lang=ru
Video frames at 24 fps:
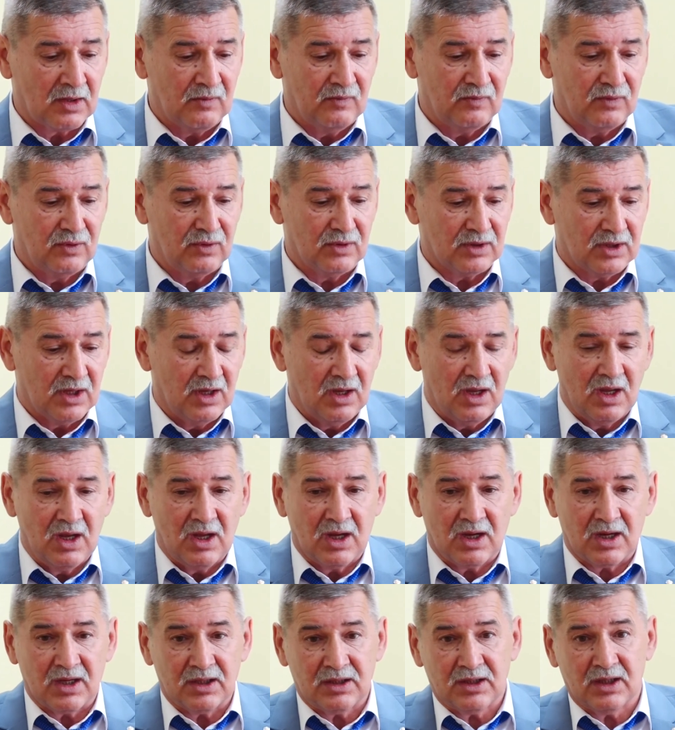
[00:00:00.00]
Вот.
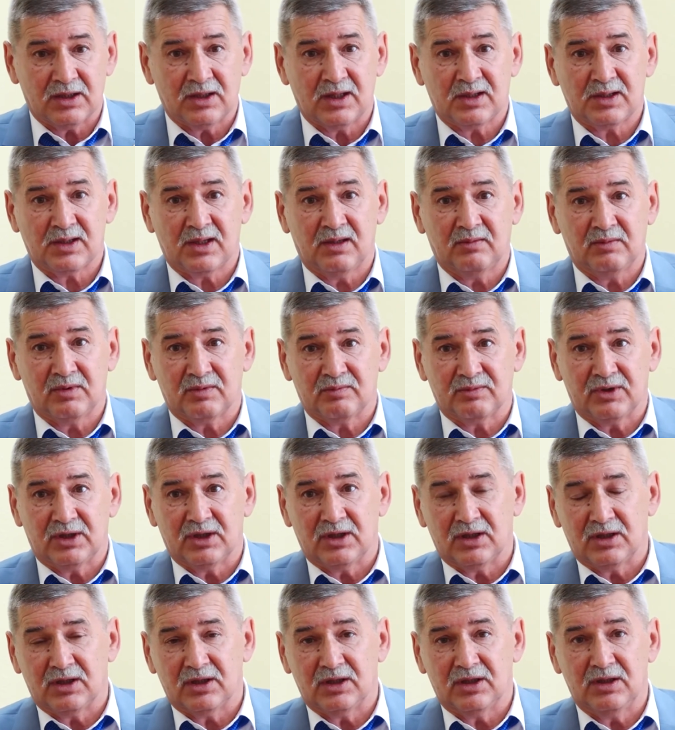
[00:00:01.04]
Хотя на самом
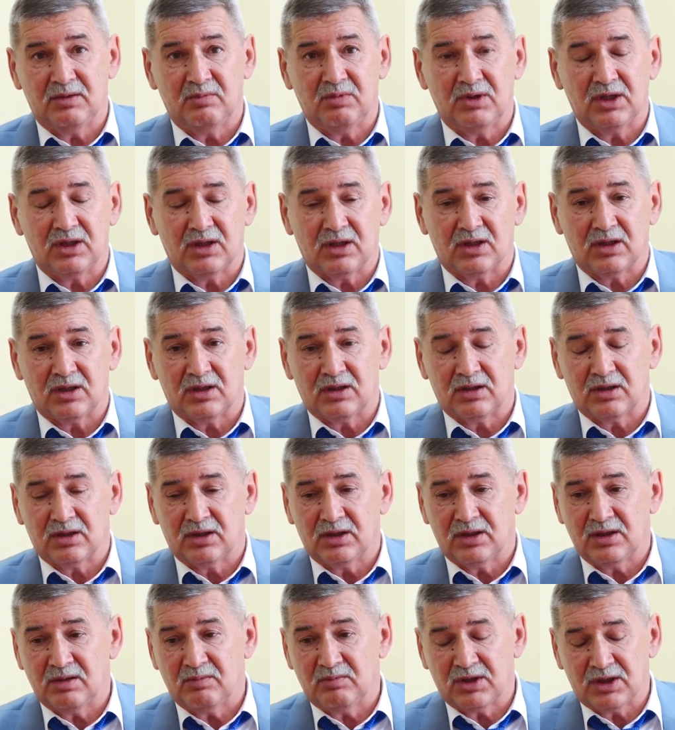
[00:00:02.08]
деле именно,
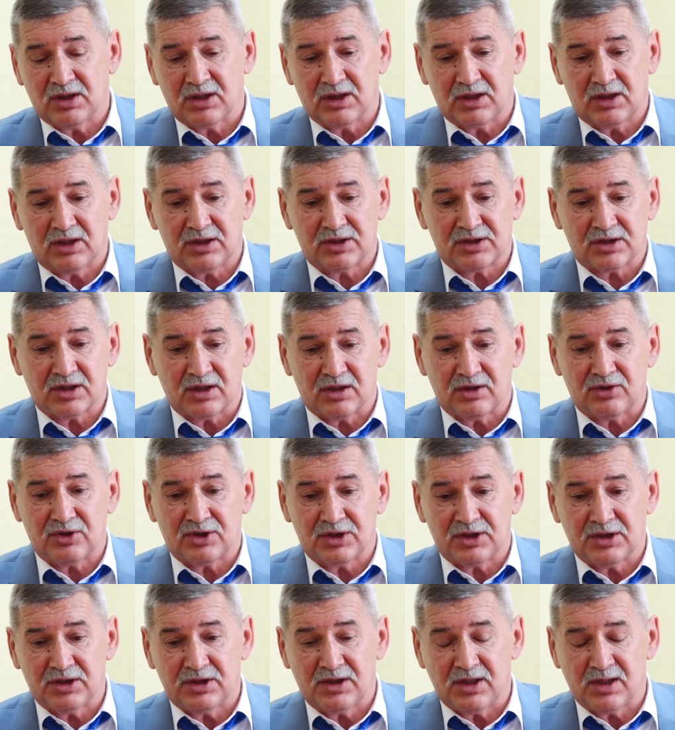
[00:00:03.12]
именно
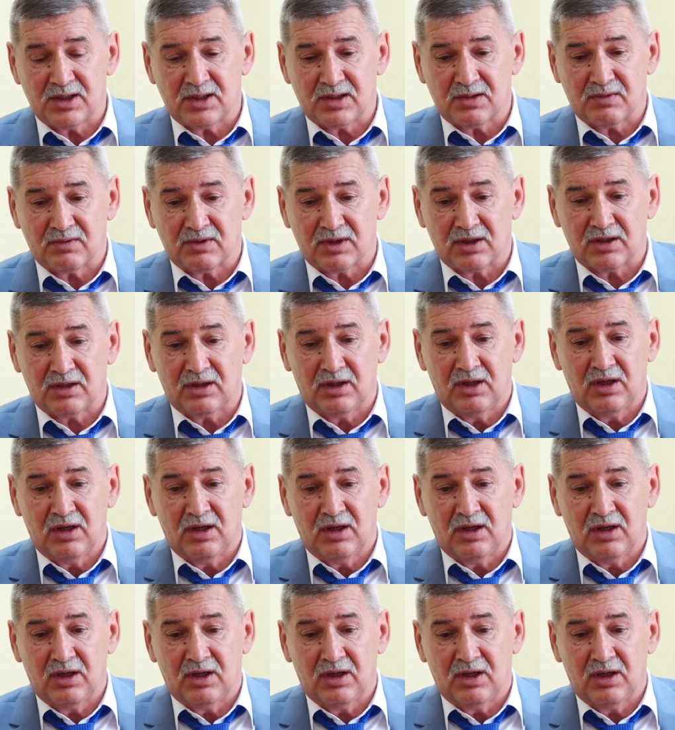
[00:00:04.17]
решающие действия